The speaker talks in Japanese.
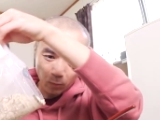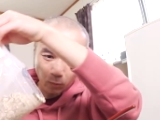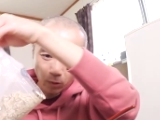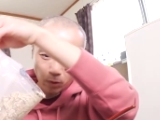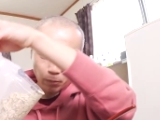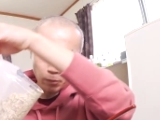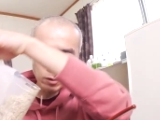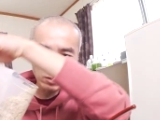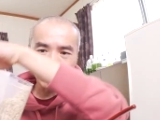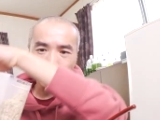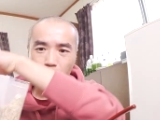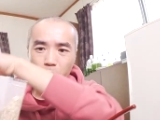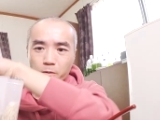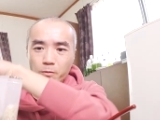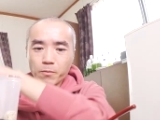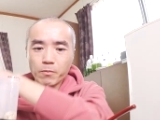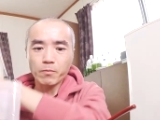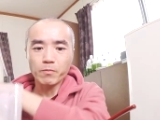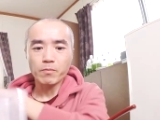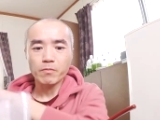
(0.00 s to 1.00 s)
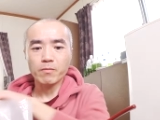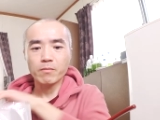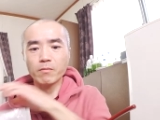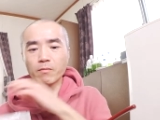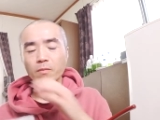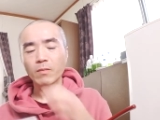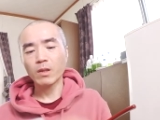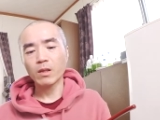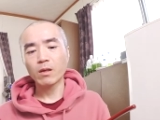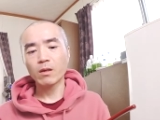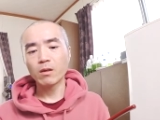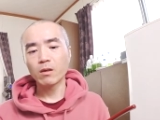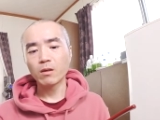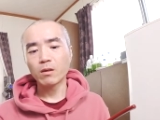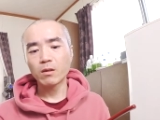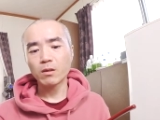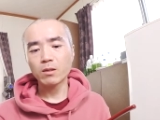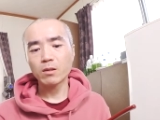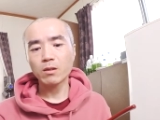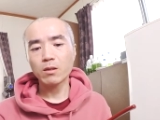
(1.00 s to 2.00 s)
こんなもんでしょ
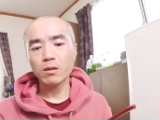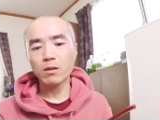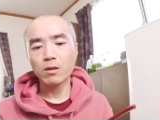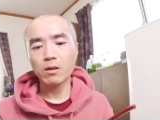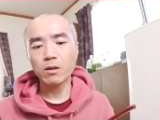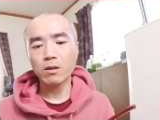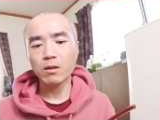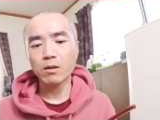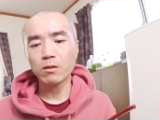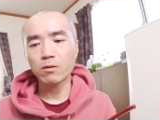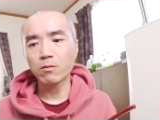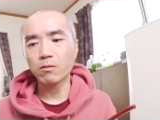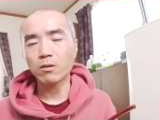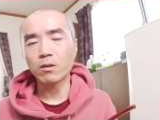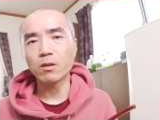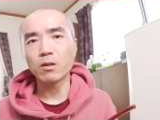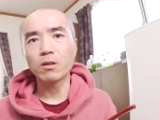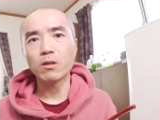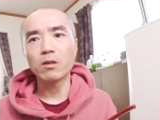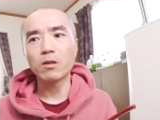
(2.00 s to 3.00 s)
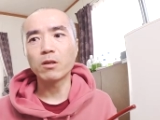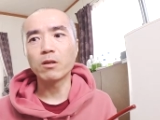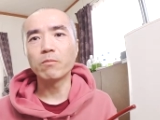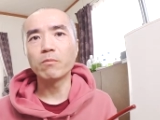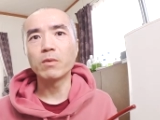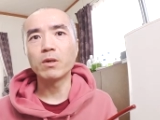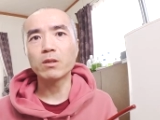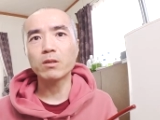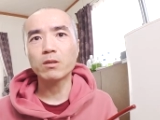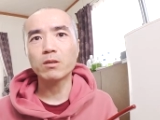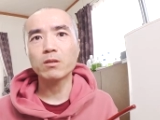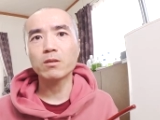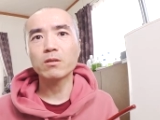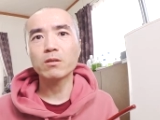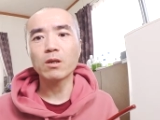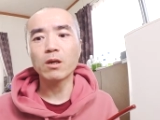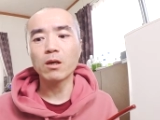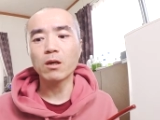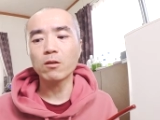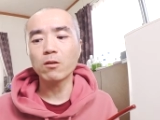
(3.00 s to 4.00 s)
うか。したら、取っていきま
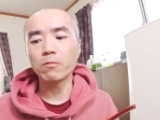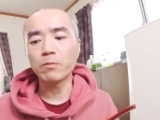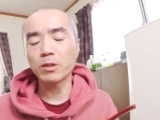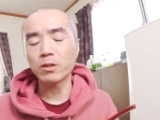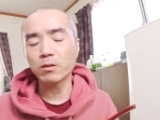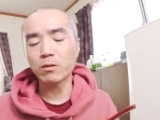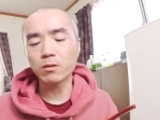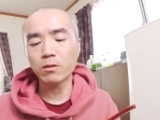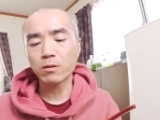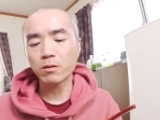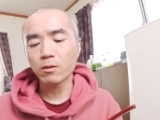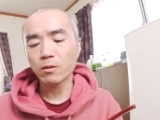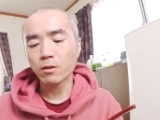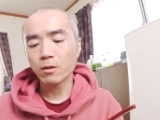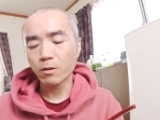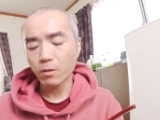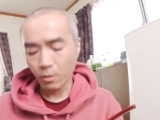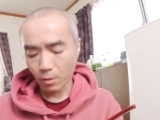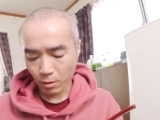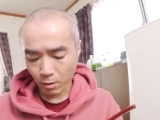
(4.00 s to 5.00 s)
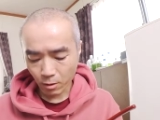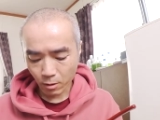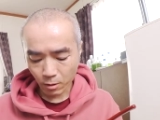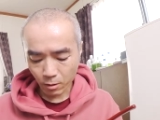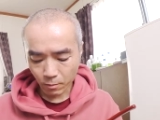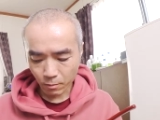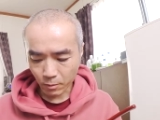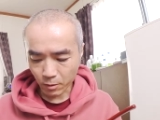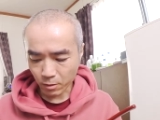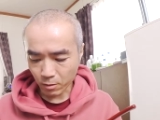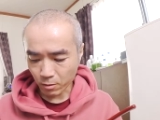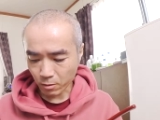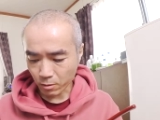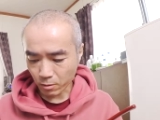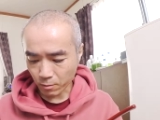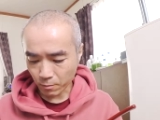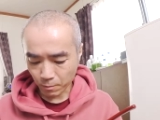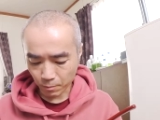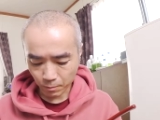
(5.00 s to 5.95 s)
す。あ、あと水。水。